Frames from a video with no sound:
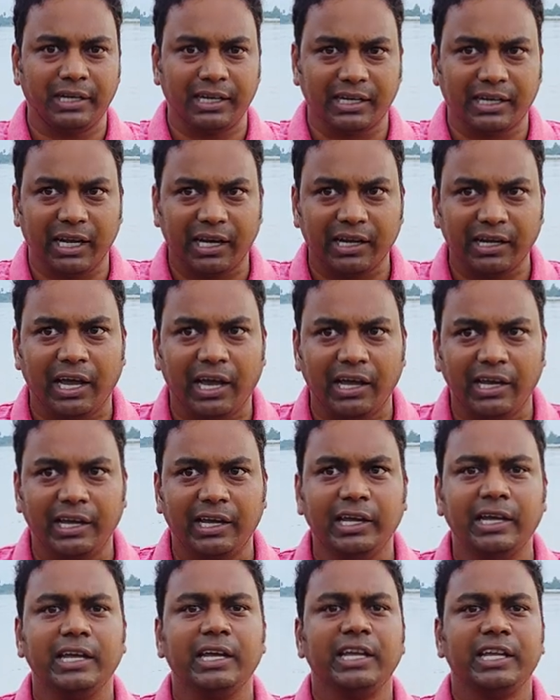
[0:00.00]
में ये लिखा गया
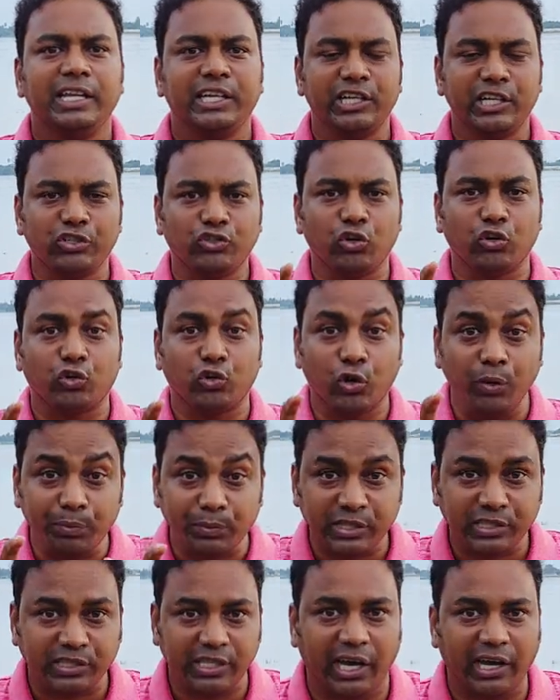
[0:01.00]
है ये जो
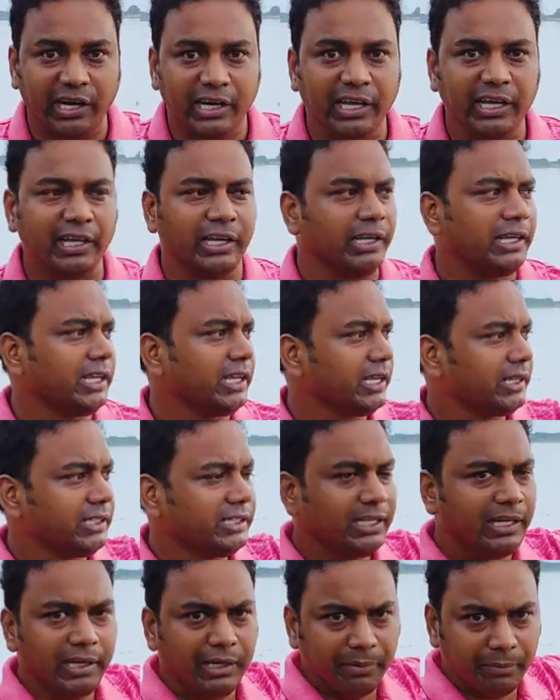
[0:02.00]
गुप्त स्थान है
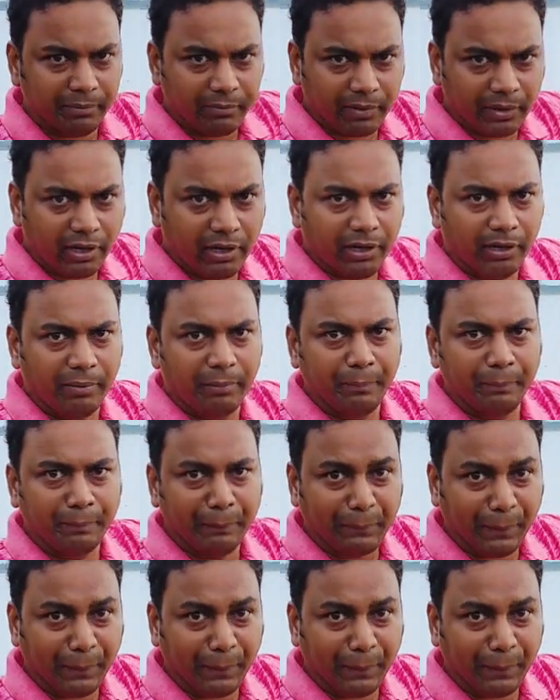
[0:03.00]
ये आ,